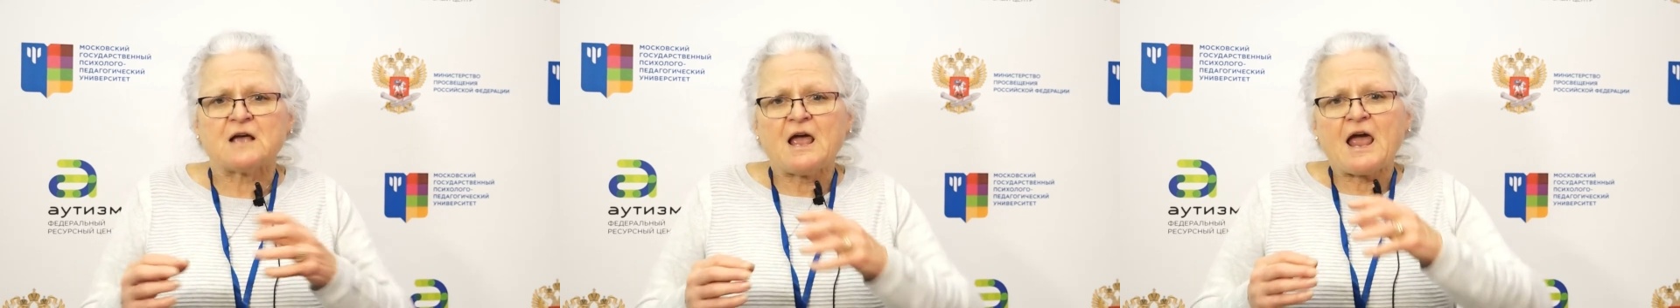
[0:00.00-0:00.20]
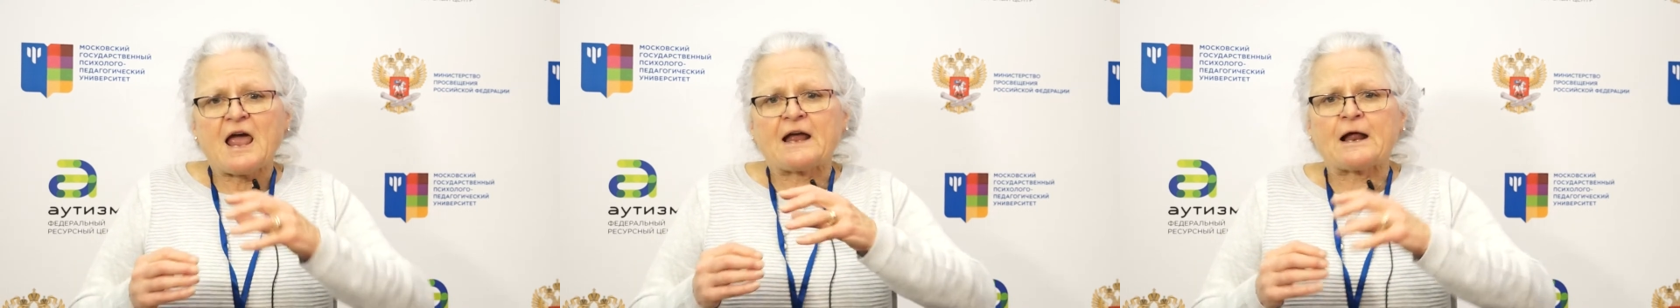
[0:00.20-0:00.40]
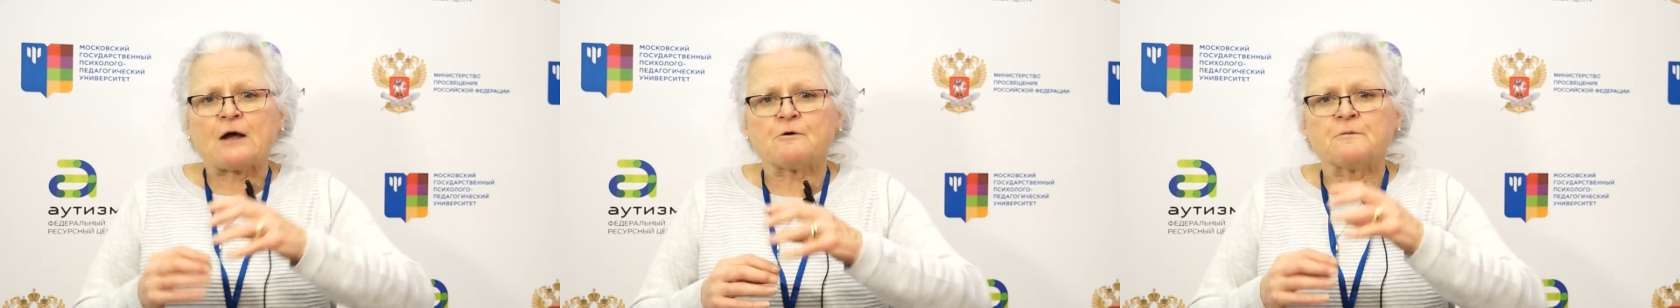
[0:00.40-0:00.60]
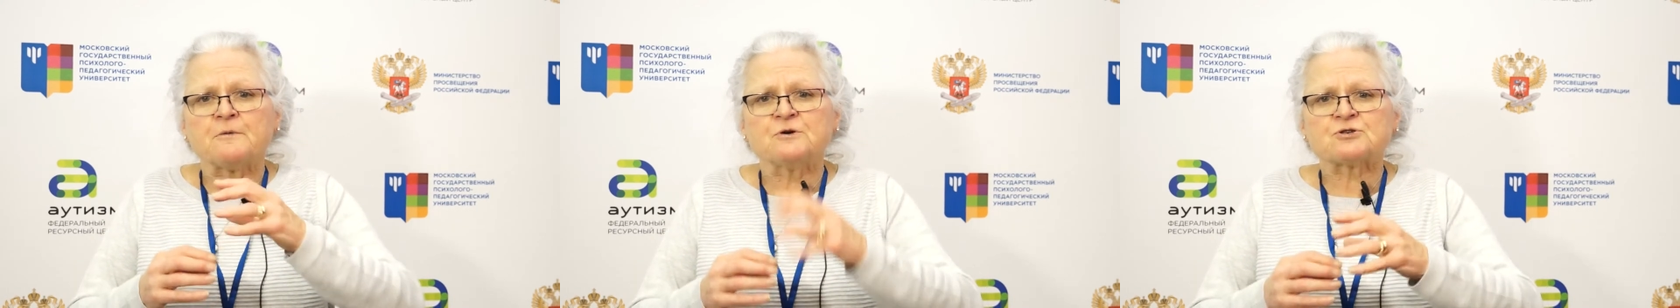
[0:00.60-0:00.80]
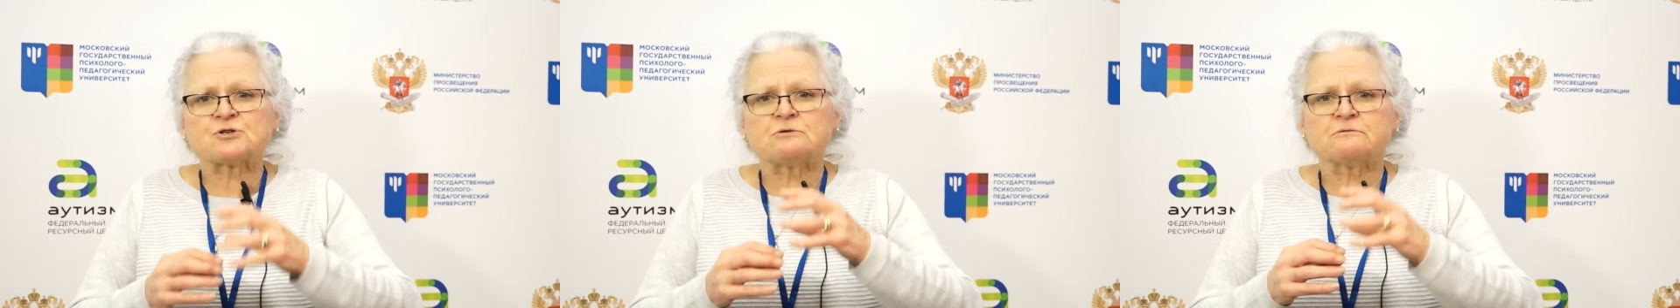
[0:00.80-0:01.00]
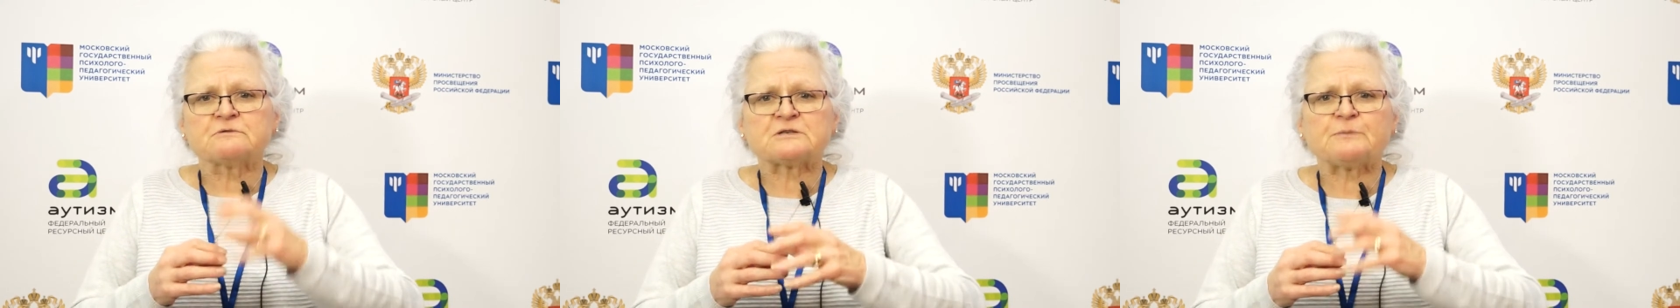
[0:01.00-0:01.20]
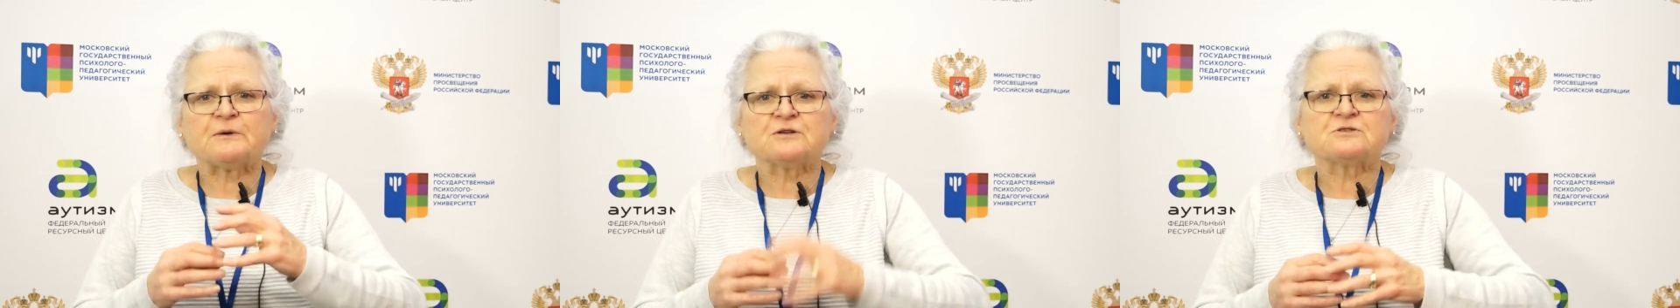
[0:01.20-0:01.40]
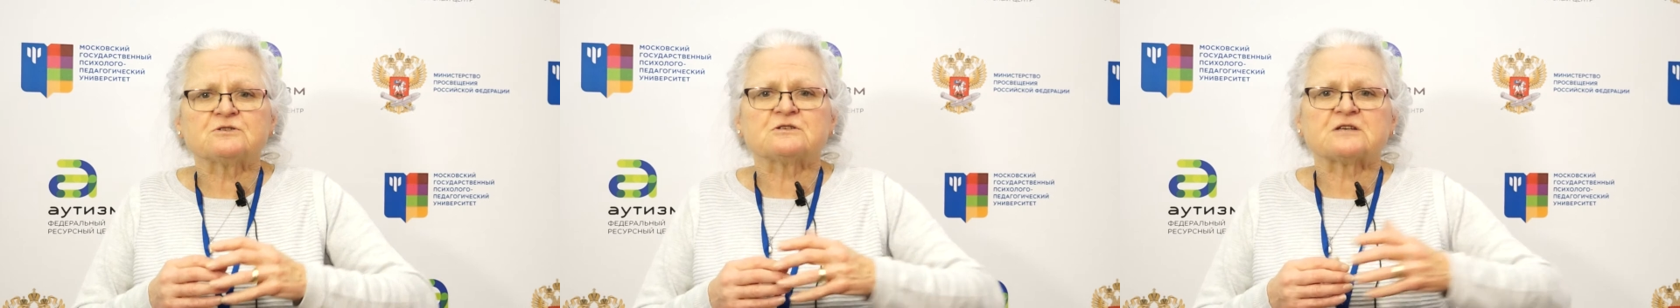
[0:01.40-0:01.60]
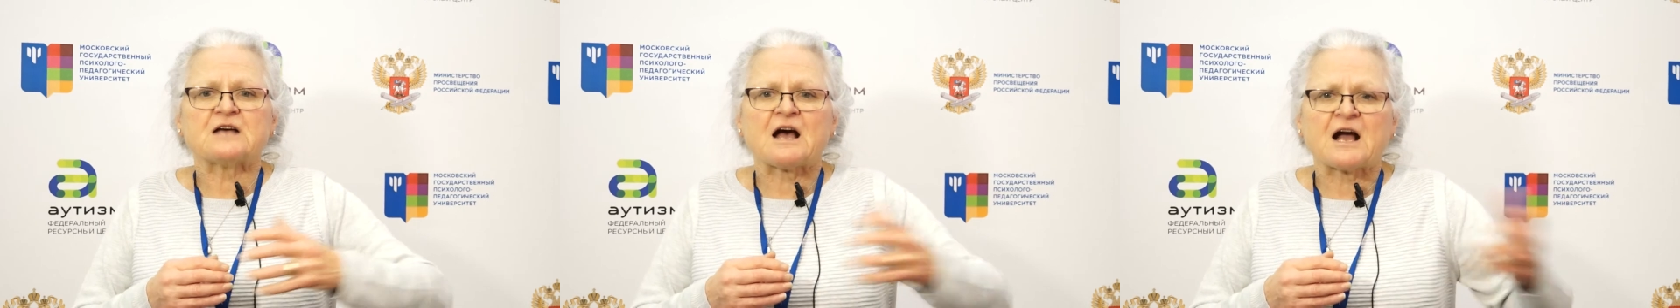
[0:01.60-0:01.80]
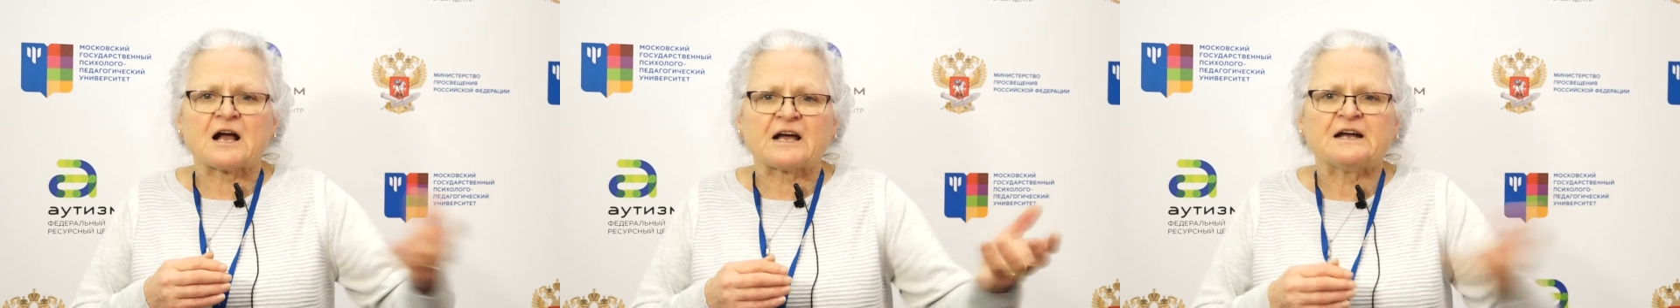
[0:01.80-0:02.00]
И этот эмоциональный ответ
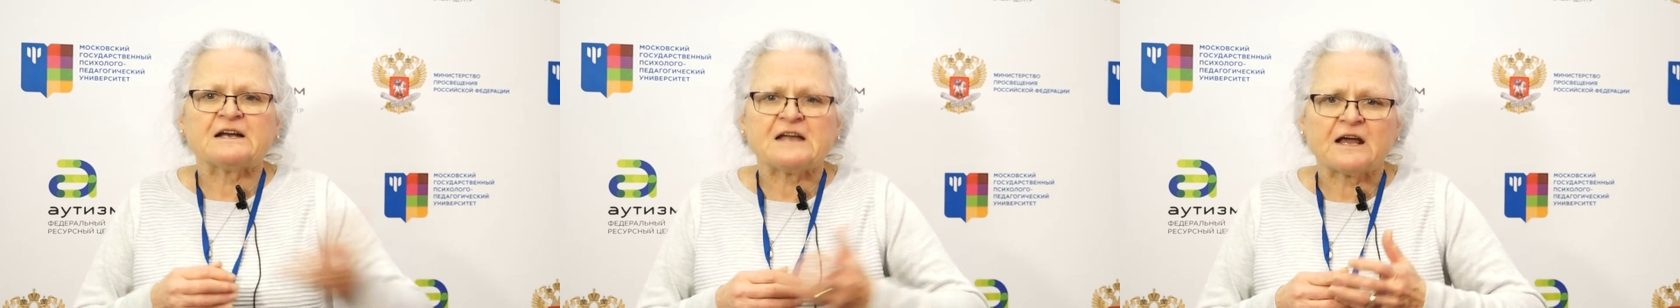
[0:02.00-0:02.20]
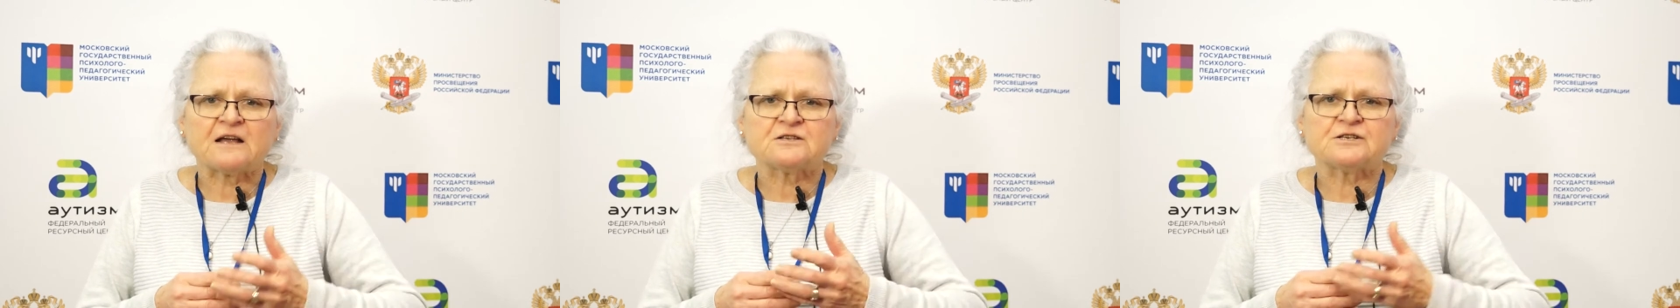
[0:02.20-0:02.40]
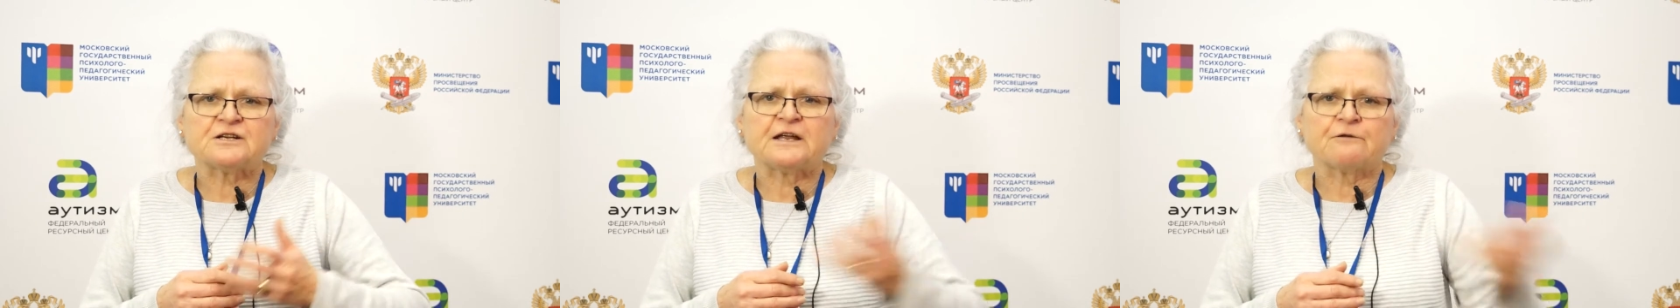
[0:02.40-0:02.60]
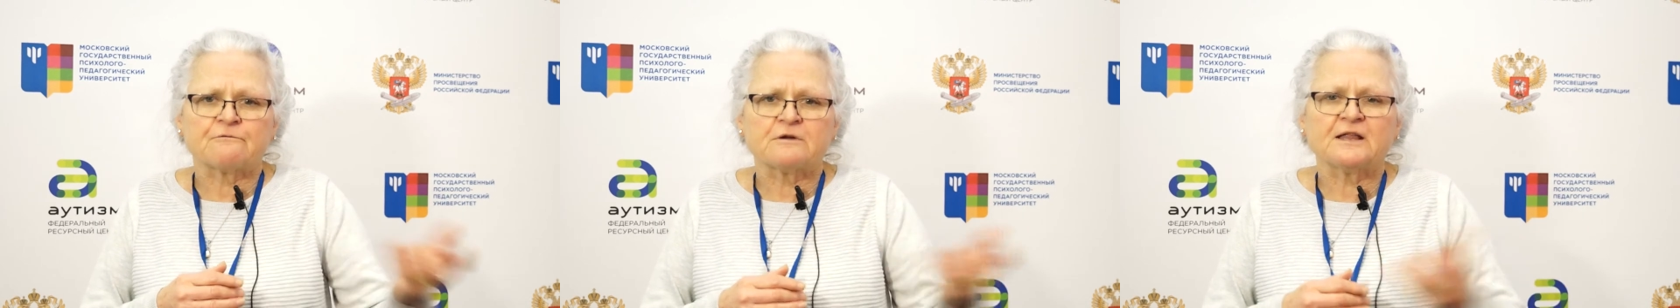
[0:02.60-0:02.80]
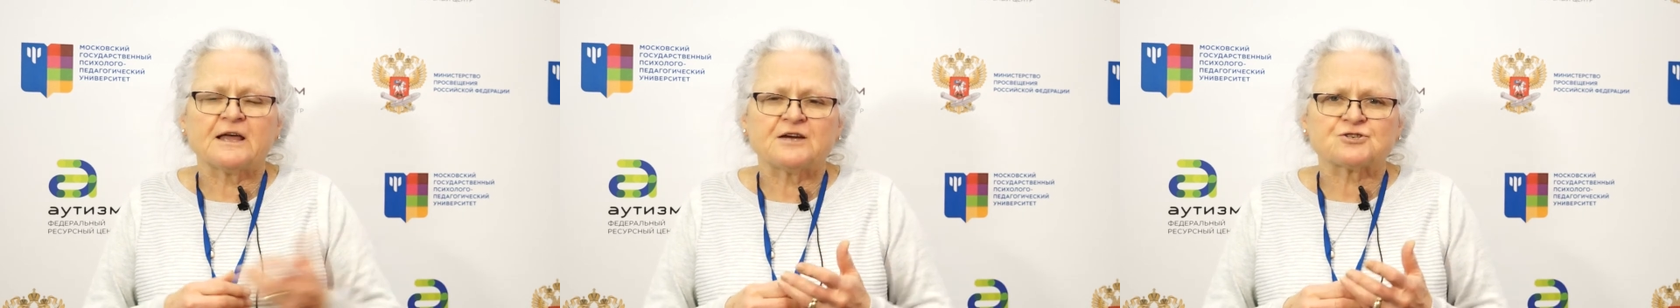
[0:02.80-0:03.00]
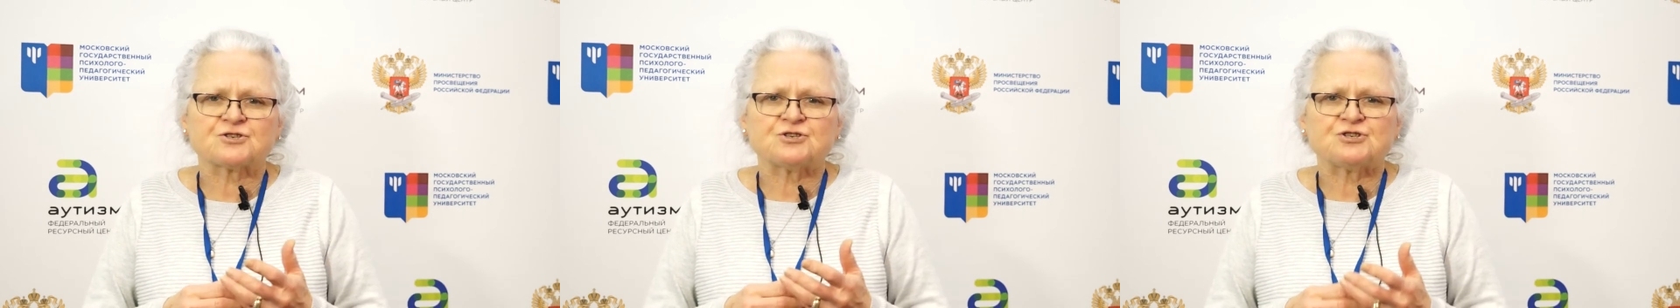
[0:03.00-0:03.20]
связан с взаимоотношениями.